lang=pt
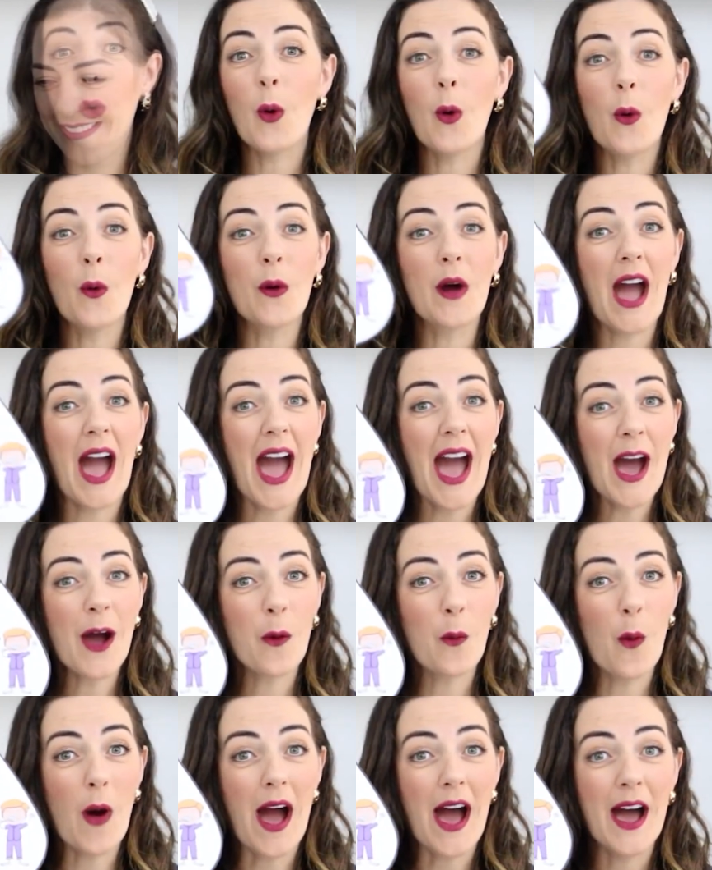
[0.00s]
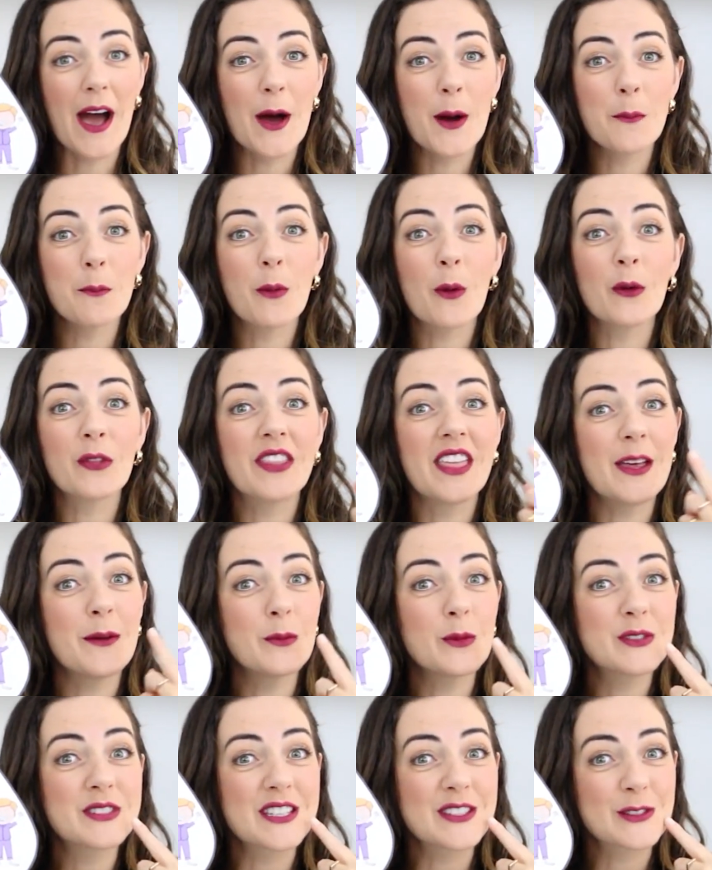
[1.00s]
Com água
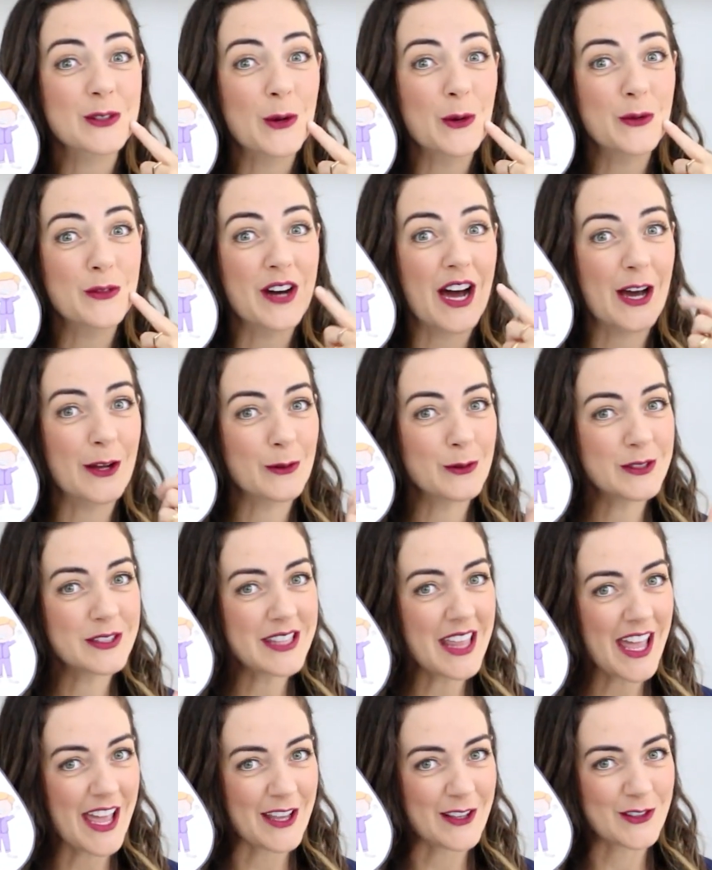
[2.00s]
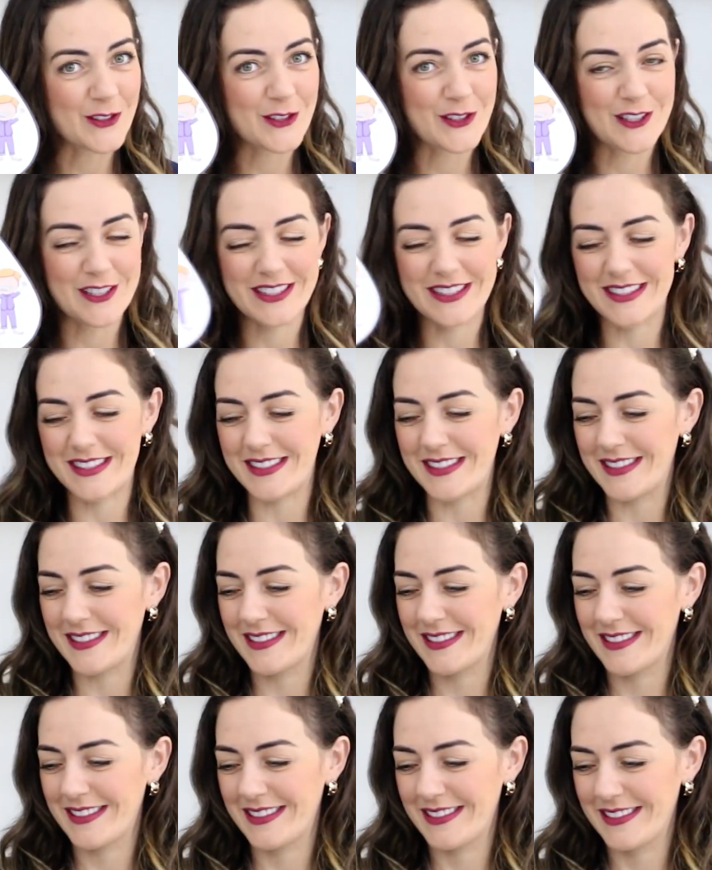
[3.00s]
podemos escovar os dentes.
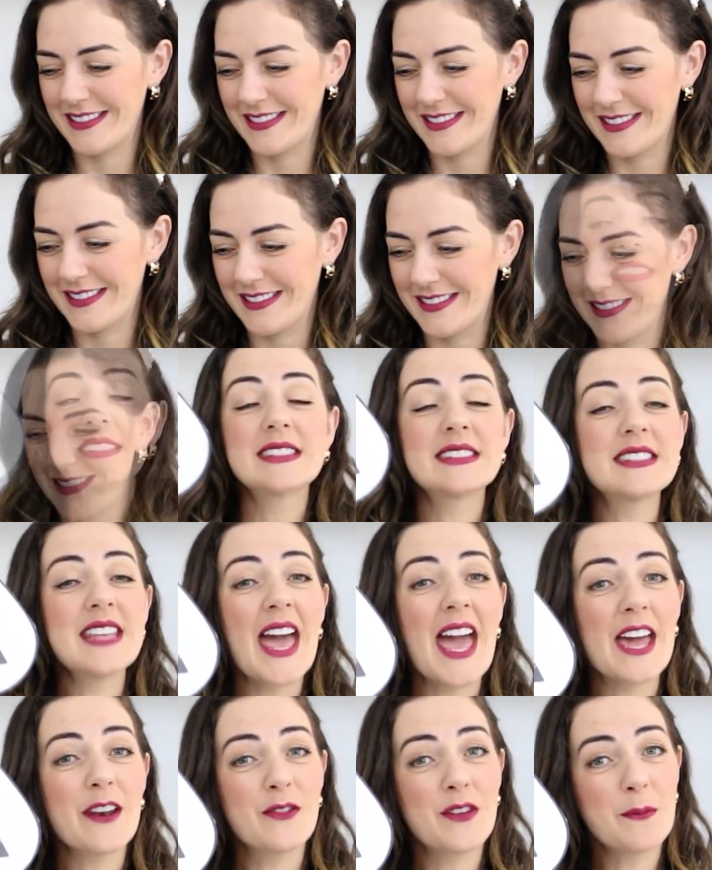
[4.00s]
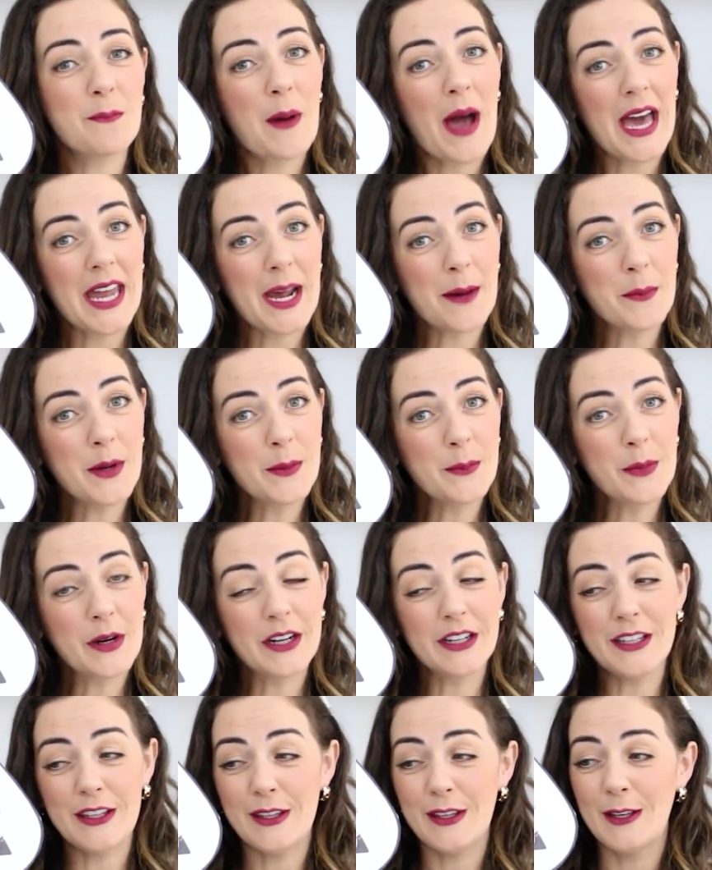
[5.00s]
Serve para a
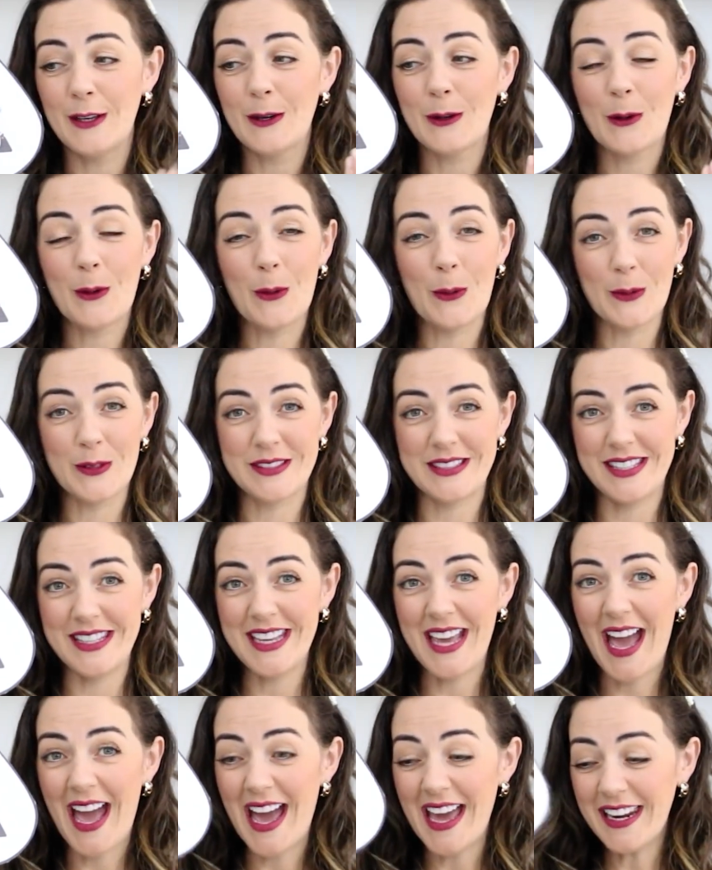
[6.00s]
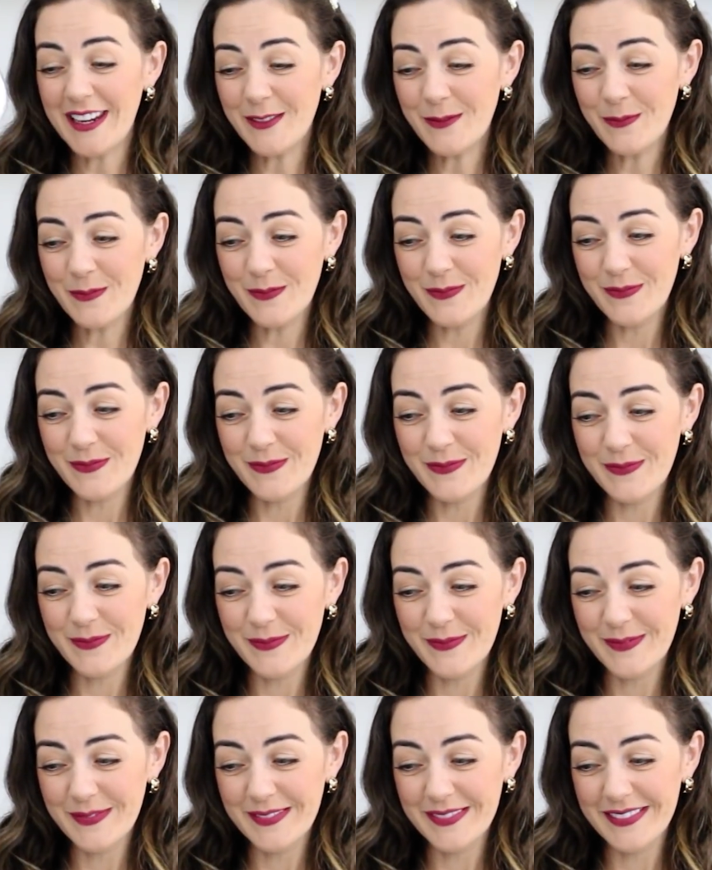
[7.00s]
mamãe cozinhar
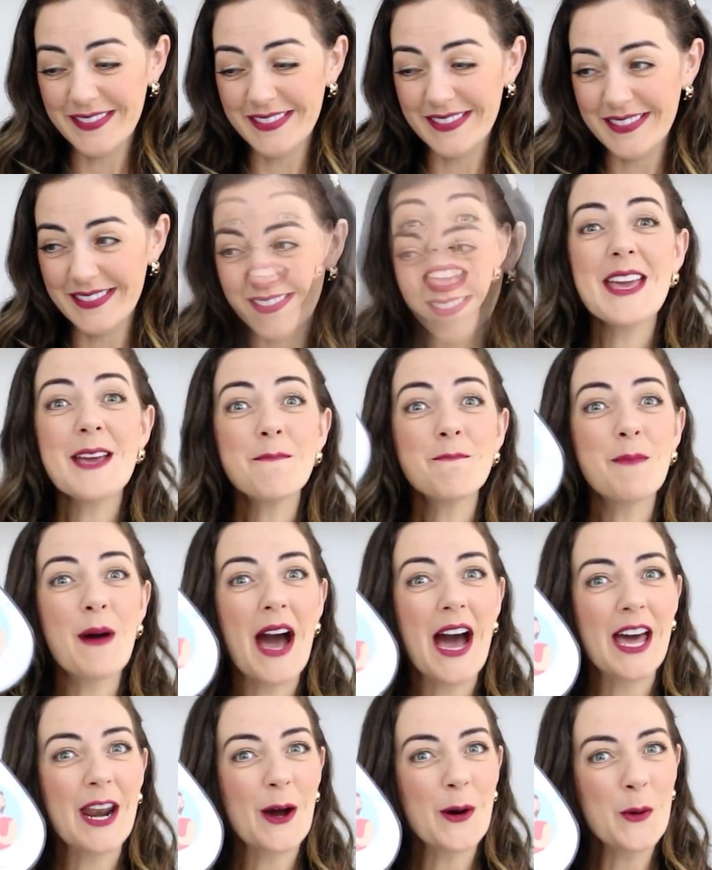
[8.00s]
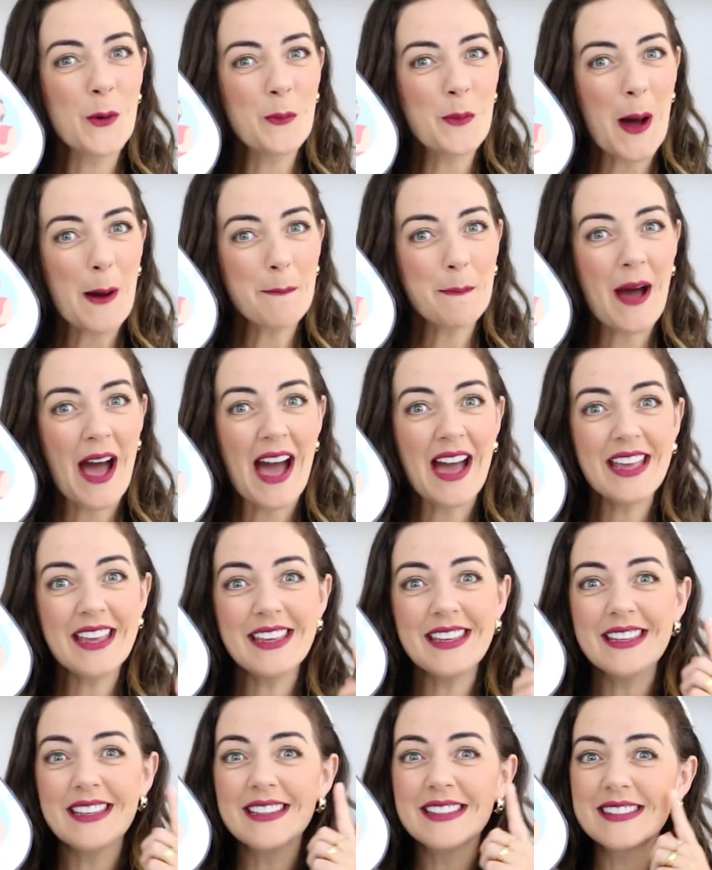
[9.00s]
e para o
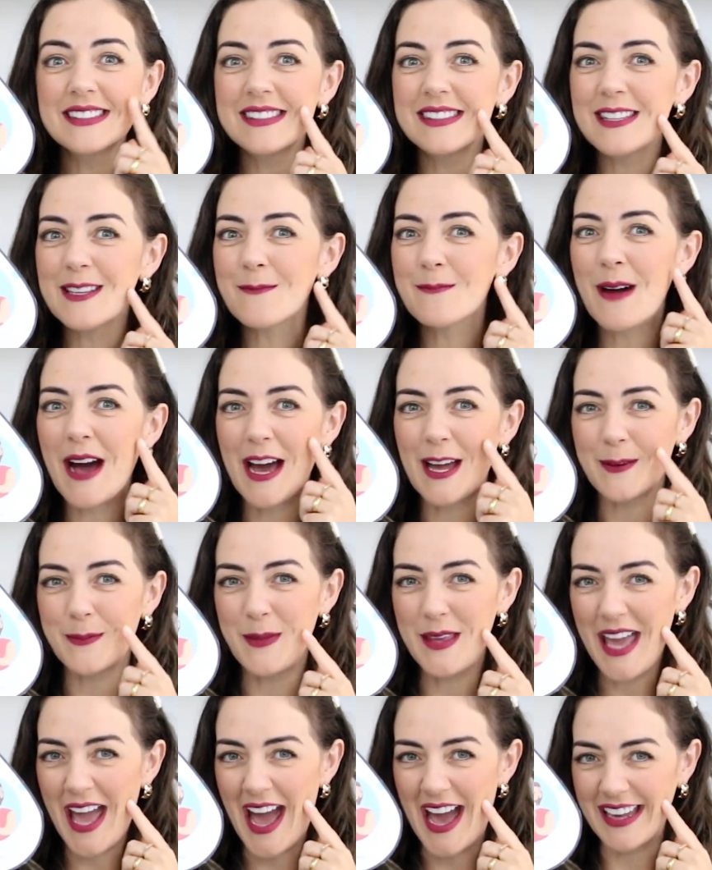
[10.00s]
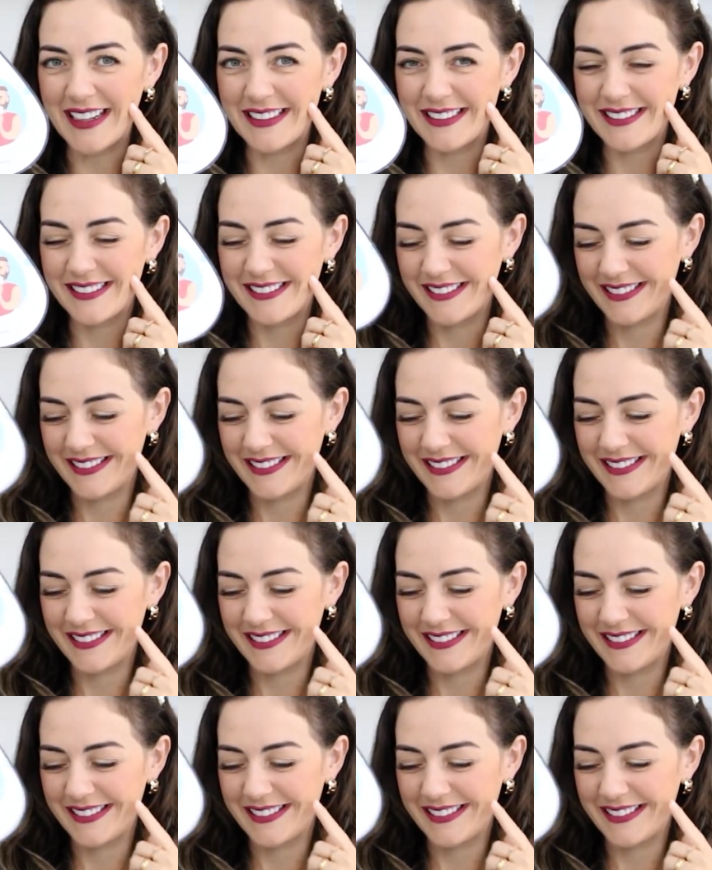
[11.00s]
papai se barbear.